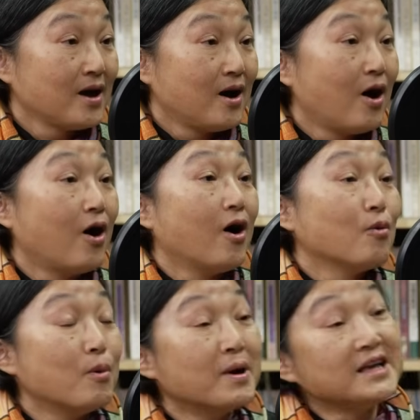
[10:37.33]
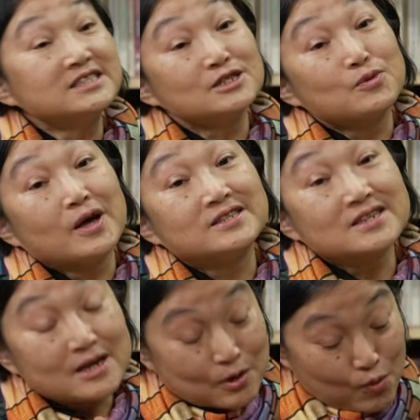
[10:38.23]
好，我们一直以为这
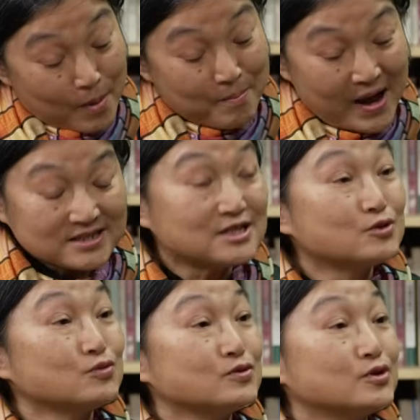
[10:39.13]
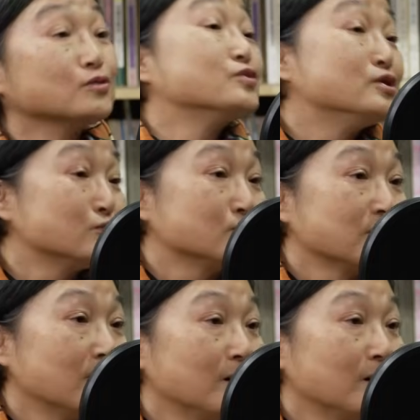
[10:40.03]
个灌排是属于农水署的，